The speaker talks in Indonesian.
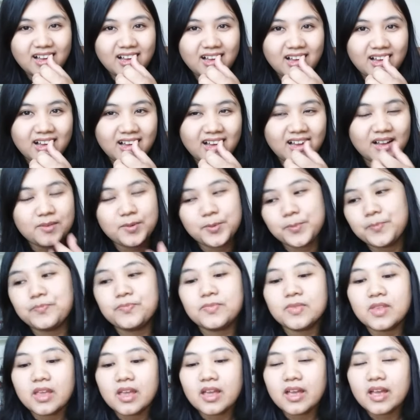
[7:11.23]
um,
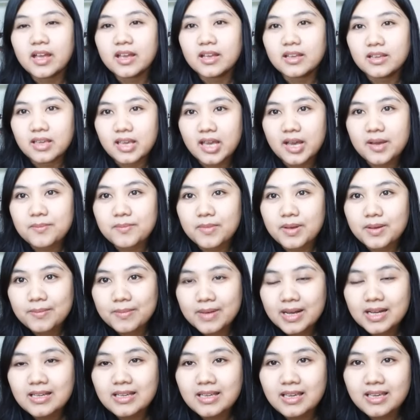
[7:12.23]
ya
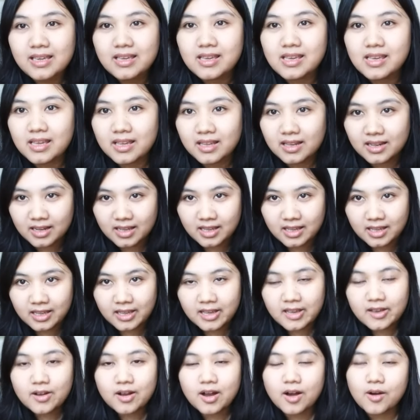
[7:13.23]
memang gigi
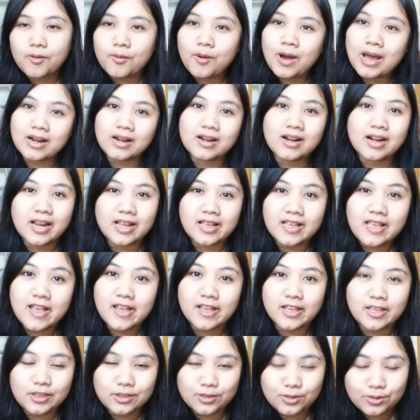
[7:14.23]
ini
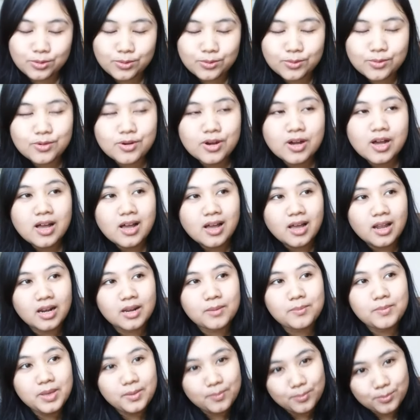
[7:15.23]
warnanya itu itu
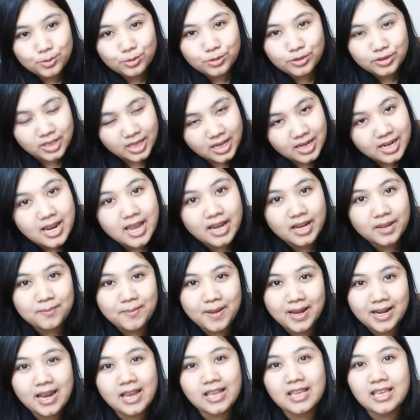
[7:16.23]
lebih putih
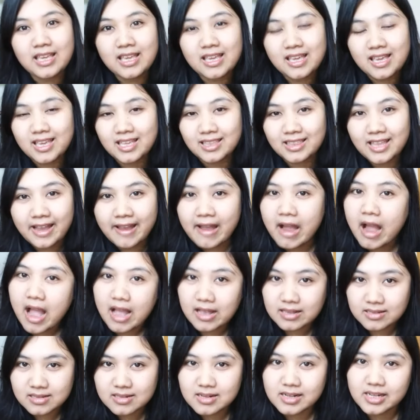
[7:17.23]
daripada gigi kita yang
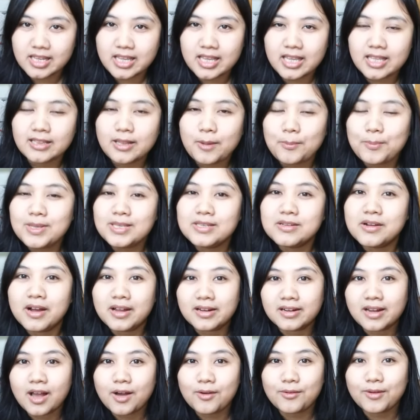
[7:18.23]
asli tapi
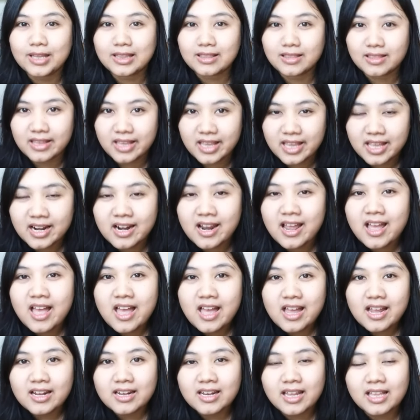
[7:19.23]
jangan khawatir
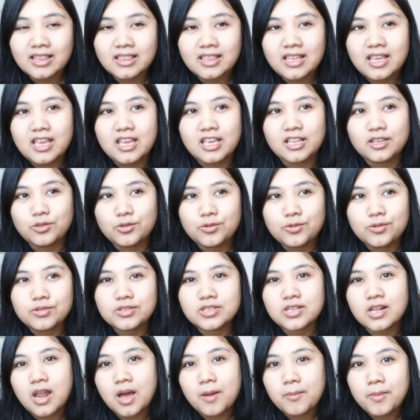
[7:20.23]
nanti itu
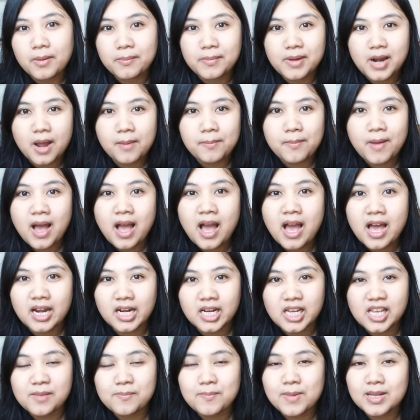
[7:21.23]
selang beberapa
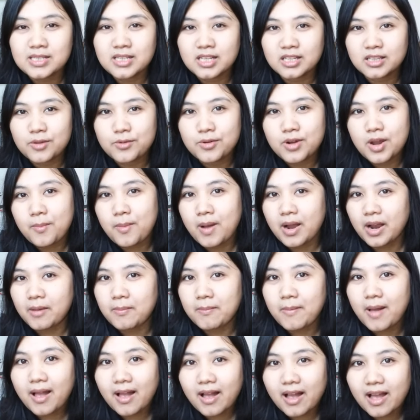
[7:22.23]
hari pas kita udah pakai
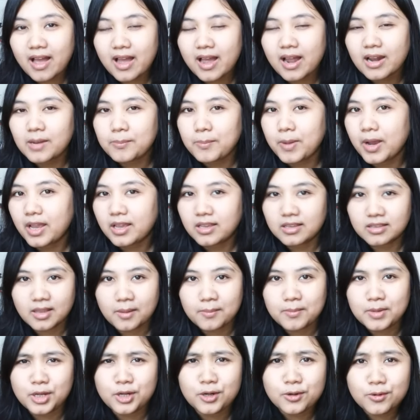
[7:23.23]
makan pakai
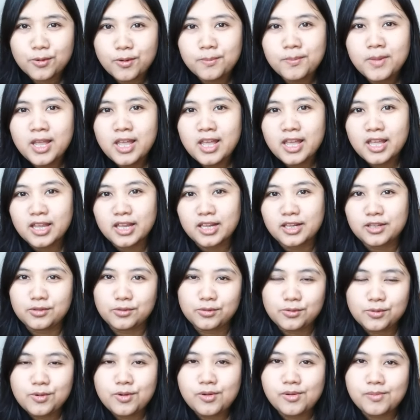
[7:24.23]
kita minum
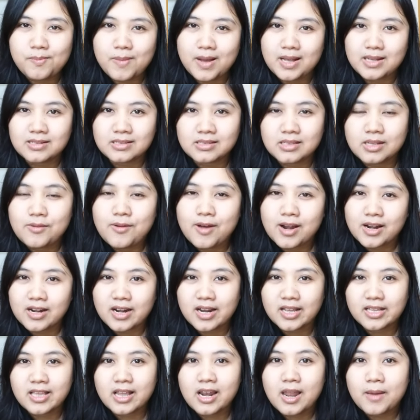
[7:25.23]
itu pasti
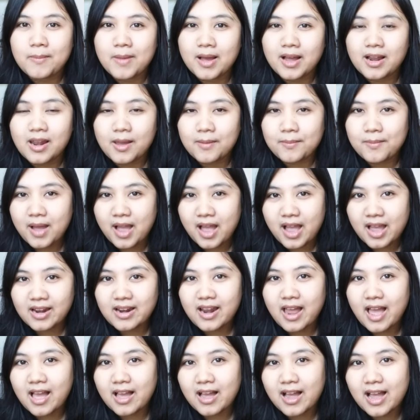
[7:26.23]
warnanya lama
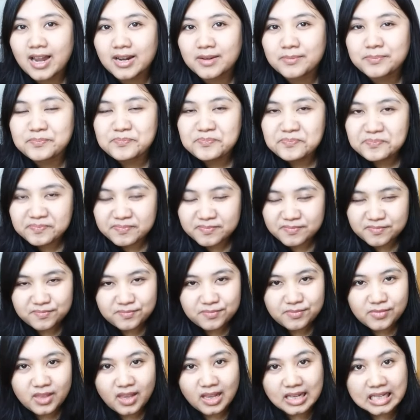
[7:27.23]
kelamaan akan
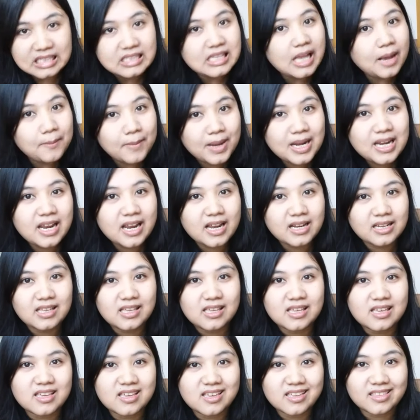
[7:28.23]
sama dengan
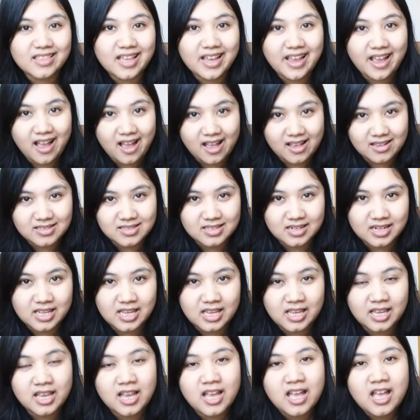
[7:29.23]
gigi kita yang
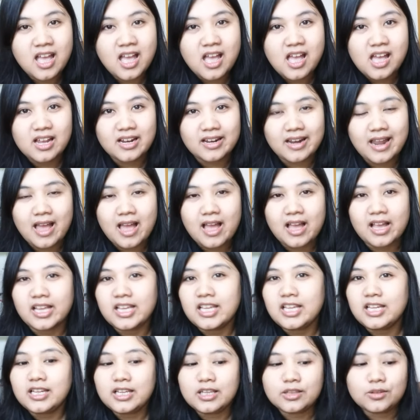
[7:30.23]
asli nah
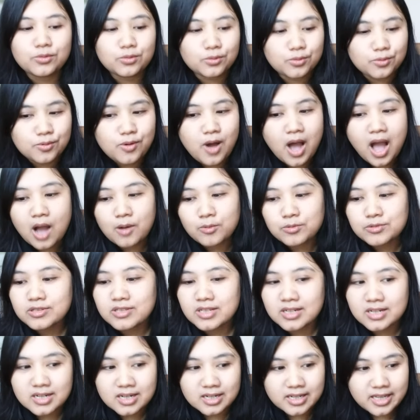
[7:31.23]
ini tuh aku
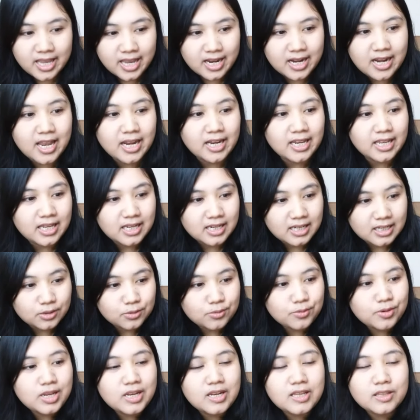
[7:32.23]
senengnya dari ini
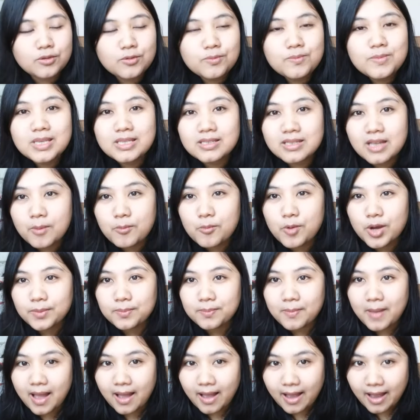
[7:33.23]
tuh ini tuh bisa
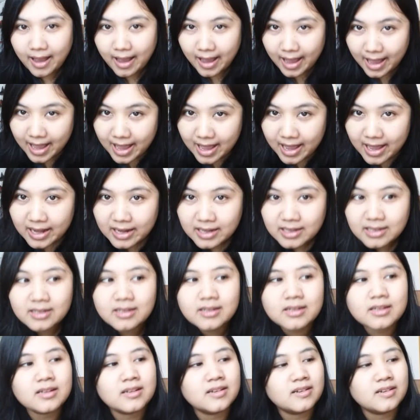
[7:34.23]
buat makan
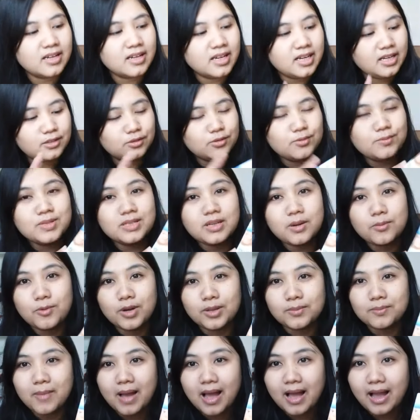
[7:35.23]
ini tuh bisa
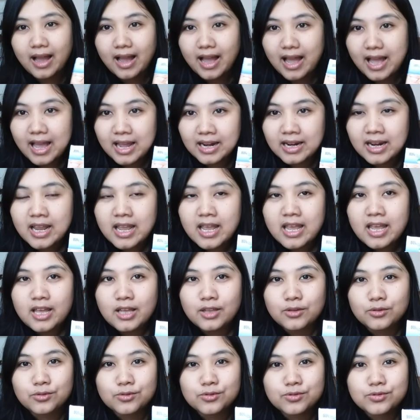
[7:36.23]
buat makan
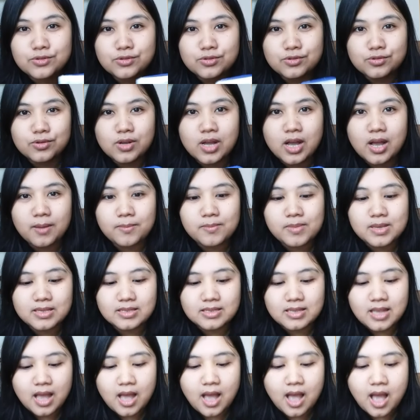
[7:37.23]
terus juga
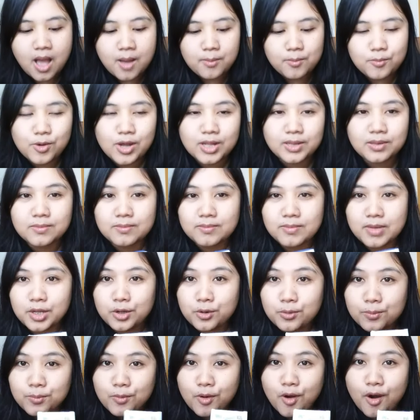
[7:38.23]
bisa buat
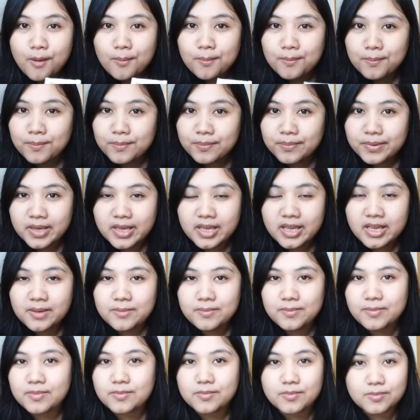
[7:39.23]
minum kopi
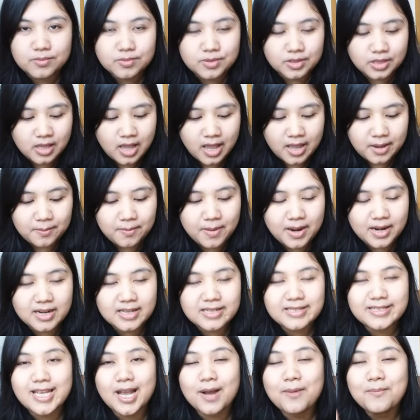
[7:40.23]
buat air
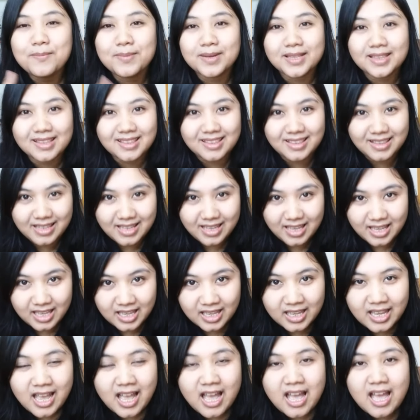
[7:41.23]
panas yang
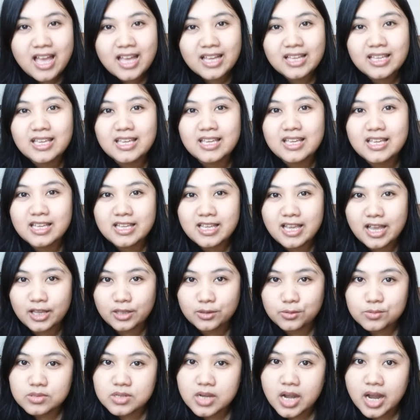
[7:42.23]
penting giginya
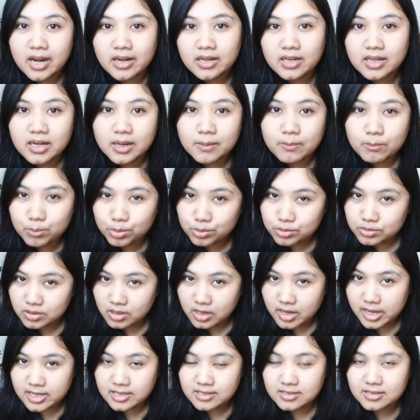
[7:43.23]
itu jangan direbus
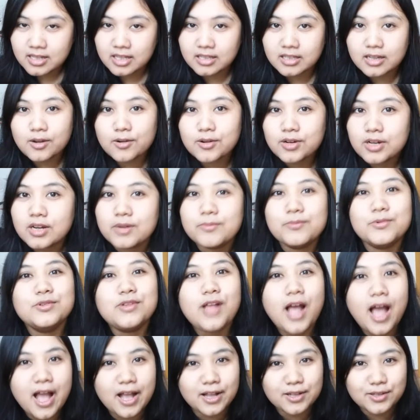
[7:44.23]
guys nanti kalau
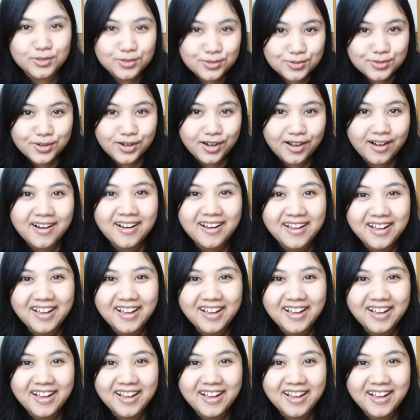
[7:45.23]
direbus hancur